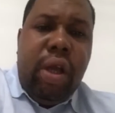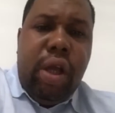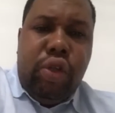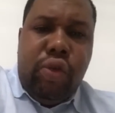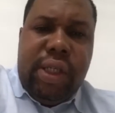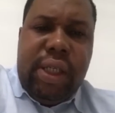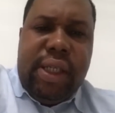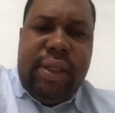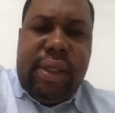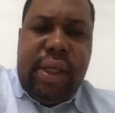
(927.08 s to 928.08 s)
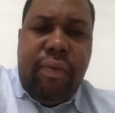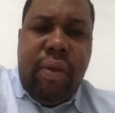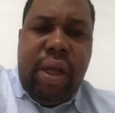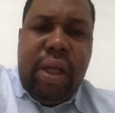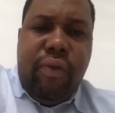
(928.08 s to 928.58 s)
Et tu lui dis ici,
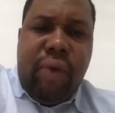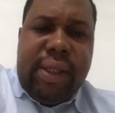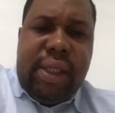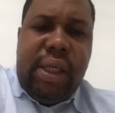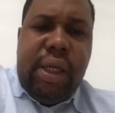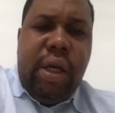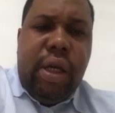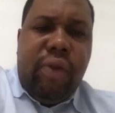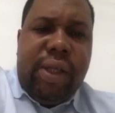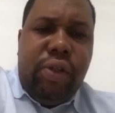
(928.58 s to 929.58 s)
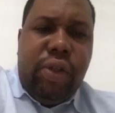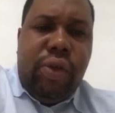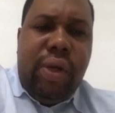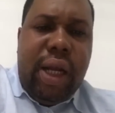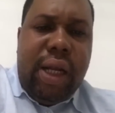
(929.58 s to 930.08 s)
et voici, voici, je
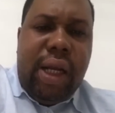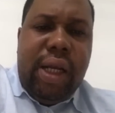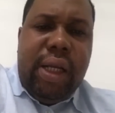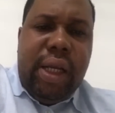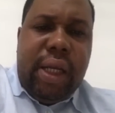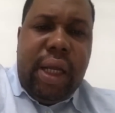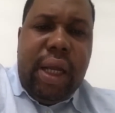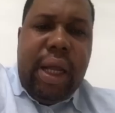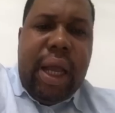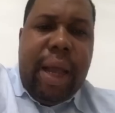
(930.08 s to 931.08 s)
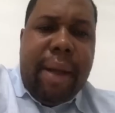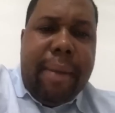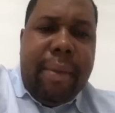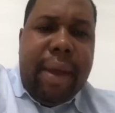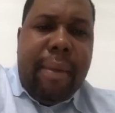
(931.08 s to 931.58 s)
suis né dans l'iniquité et ma
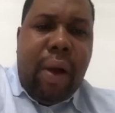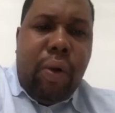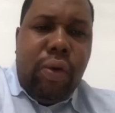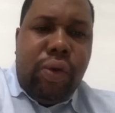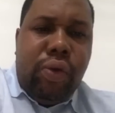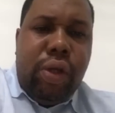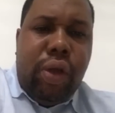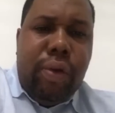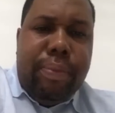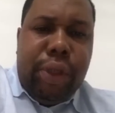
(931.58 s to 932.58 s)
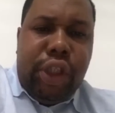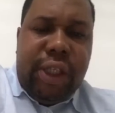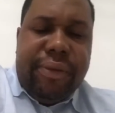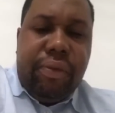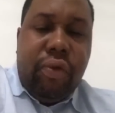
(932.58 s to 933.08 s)
mère m'a conçu dans le péché.